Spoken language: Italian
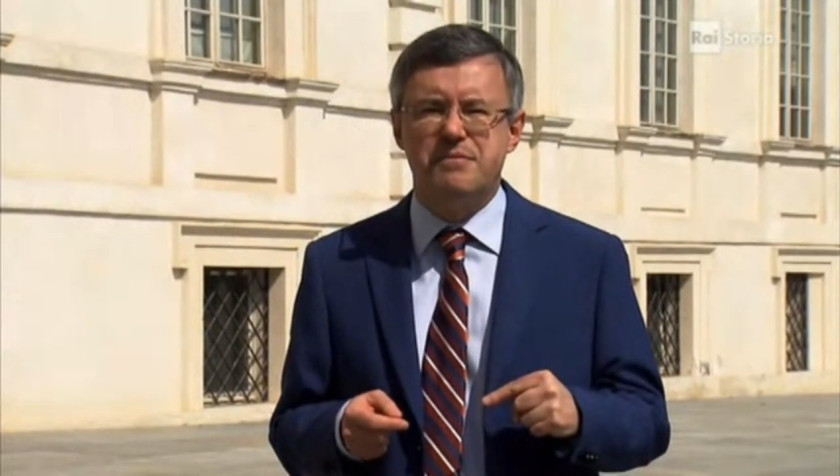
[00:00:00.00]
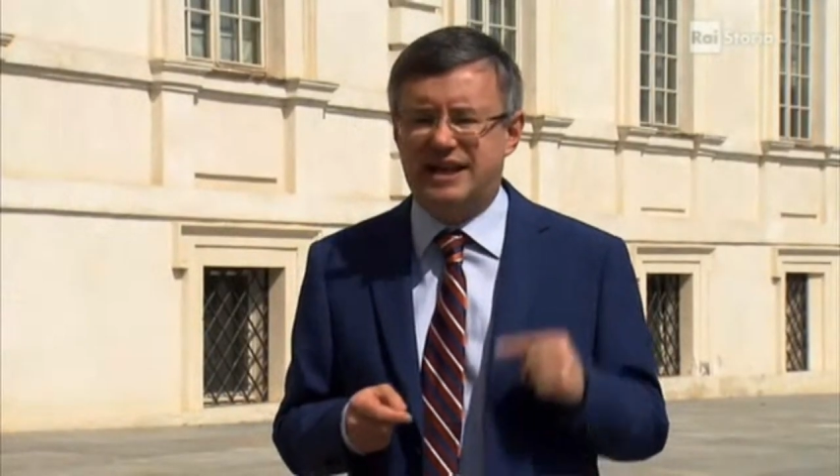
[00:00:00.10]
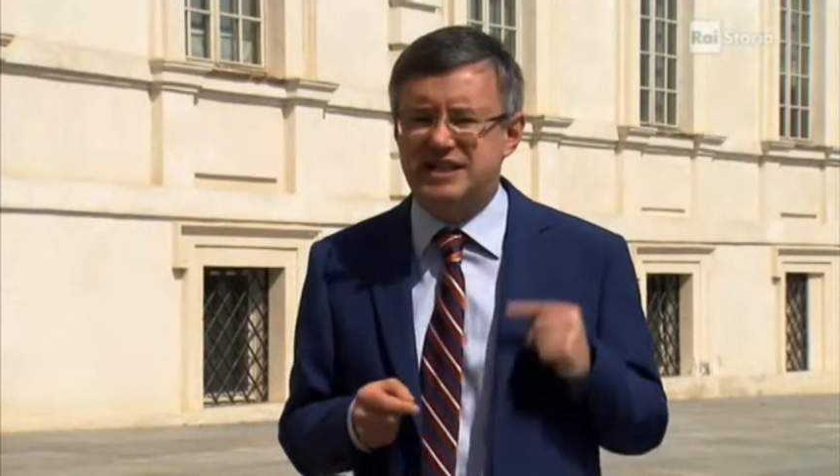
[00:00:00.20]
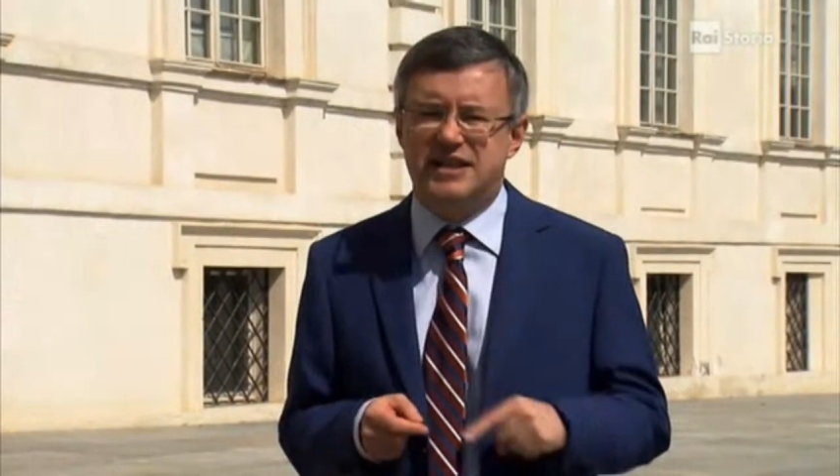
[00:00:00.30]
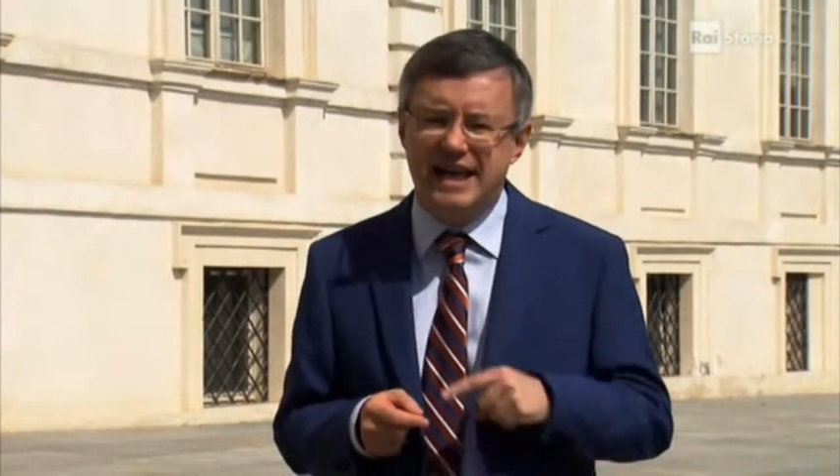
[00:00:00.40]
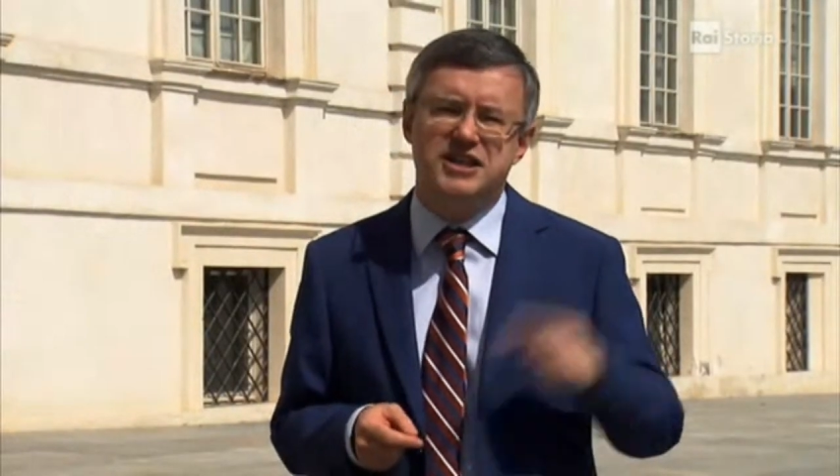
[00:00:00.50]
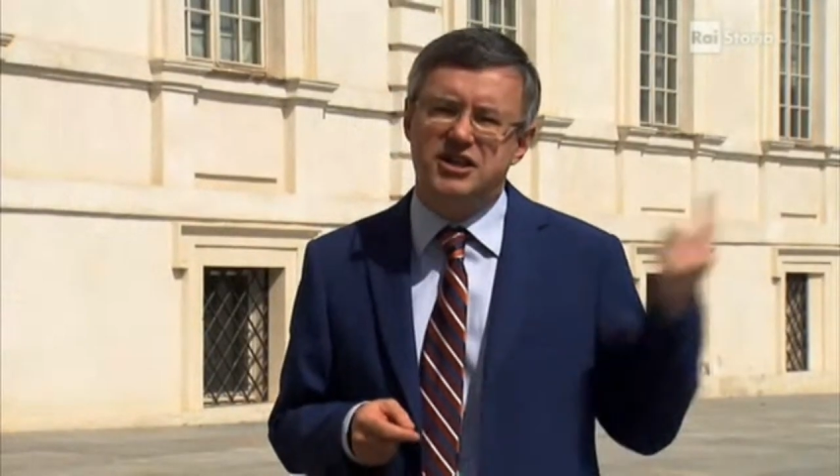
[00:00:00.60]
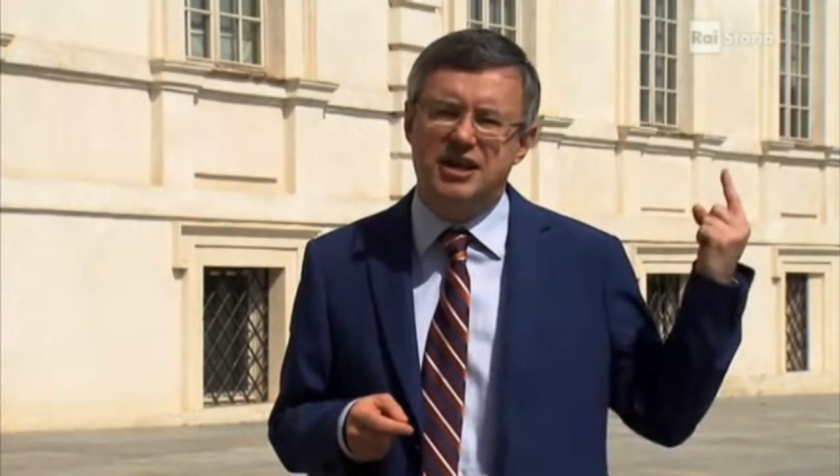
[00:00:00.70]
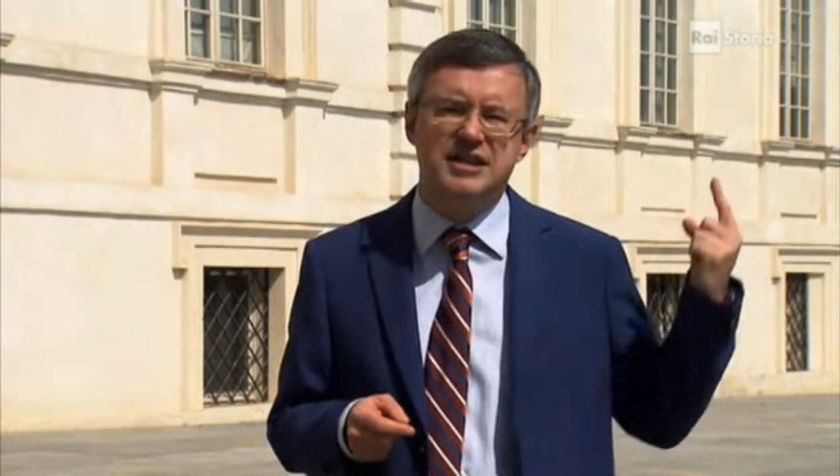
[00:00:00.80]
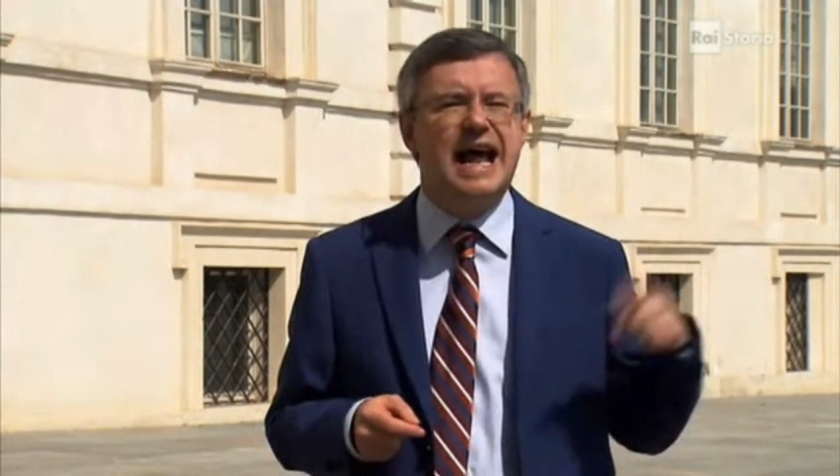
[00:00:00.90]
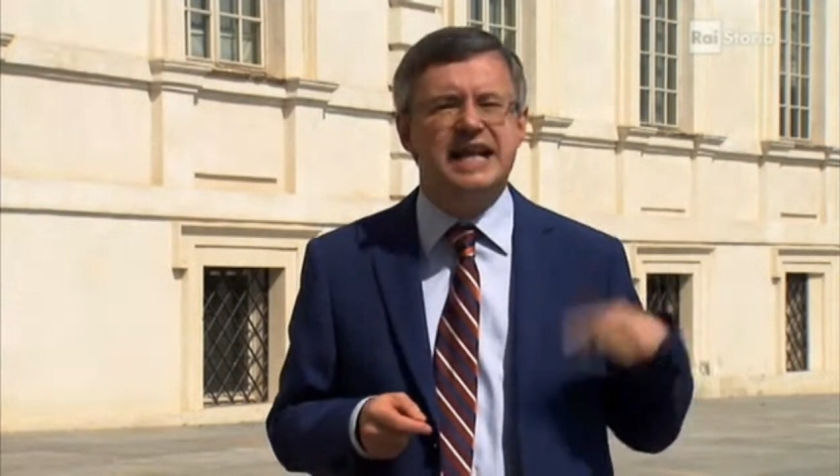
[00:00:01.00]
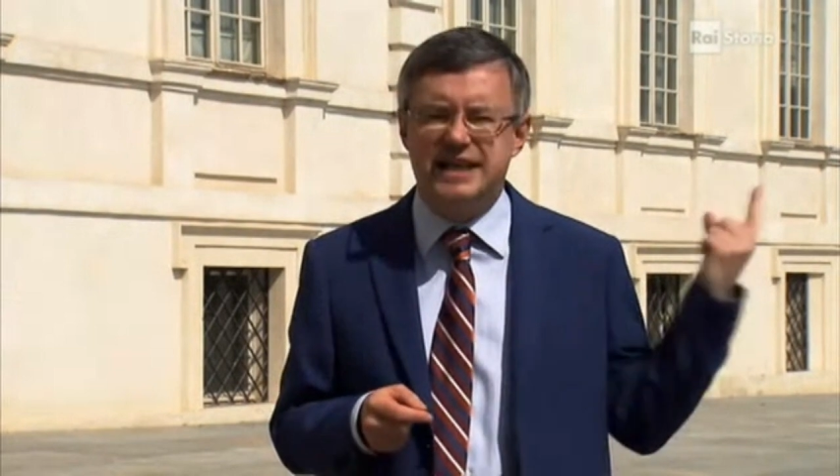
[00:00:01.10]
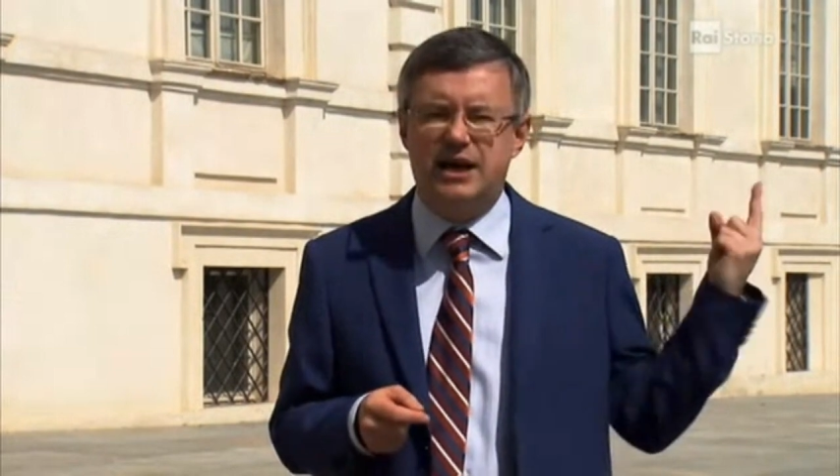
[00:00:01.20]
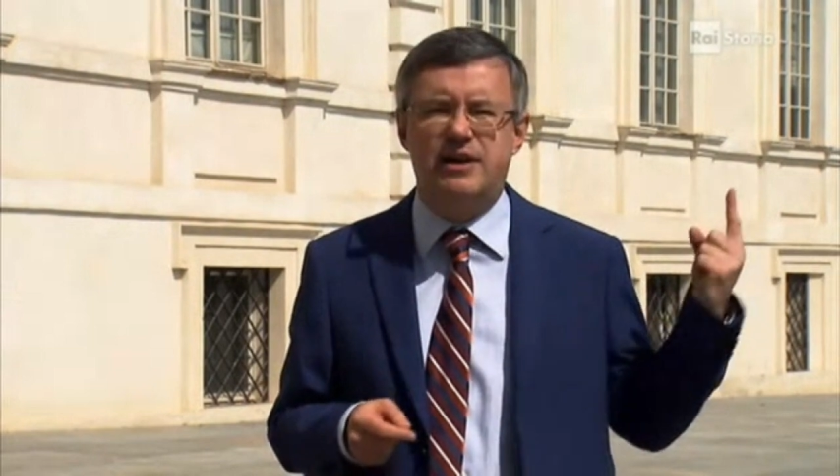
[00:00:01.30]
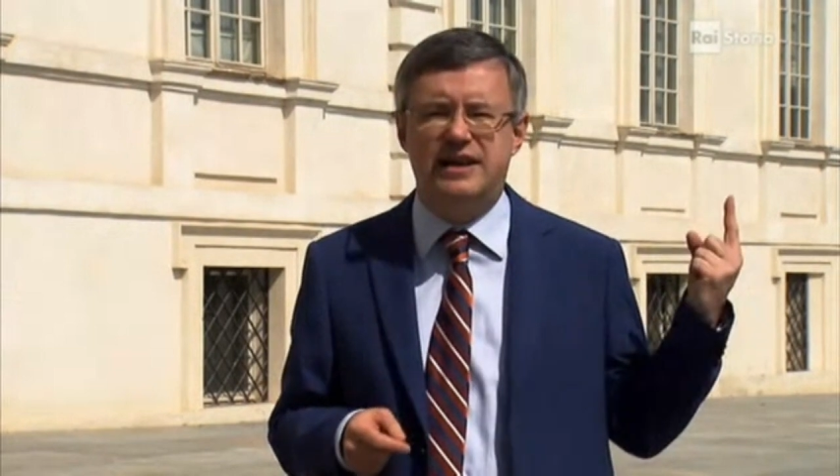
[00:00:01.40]
Perché se dai la
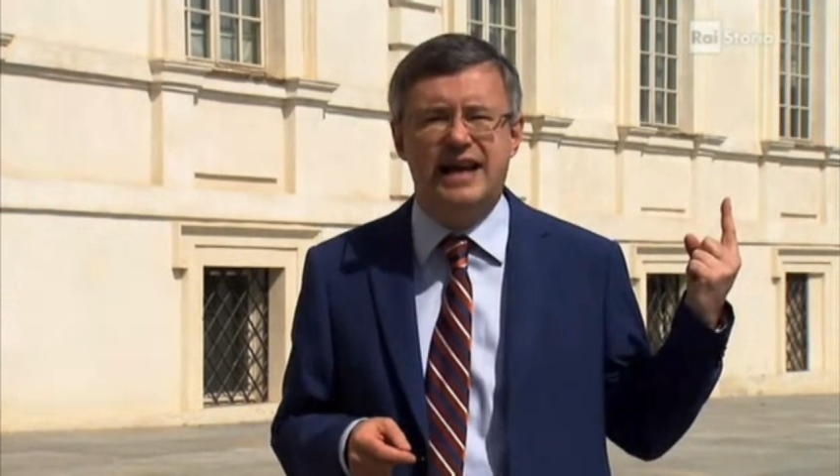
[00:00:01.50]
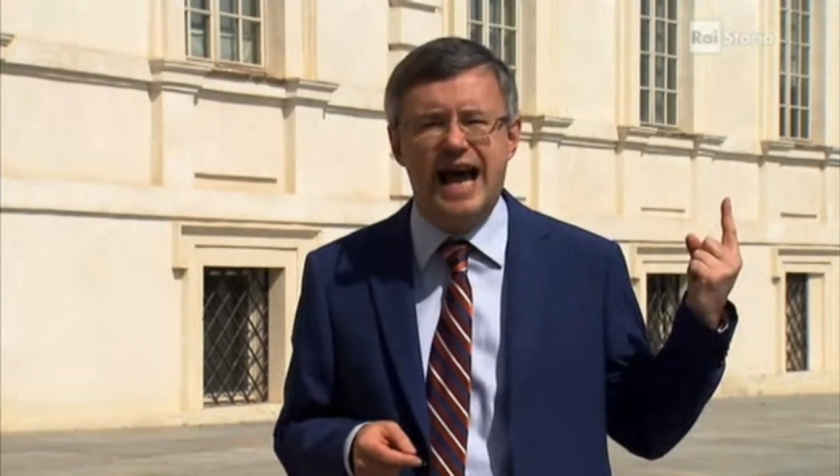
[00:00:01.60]
cittadinanza a quelli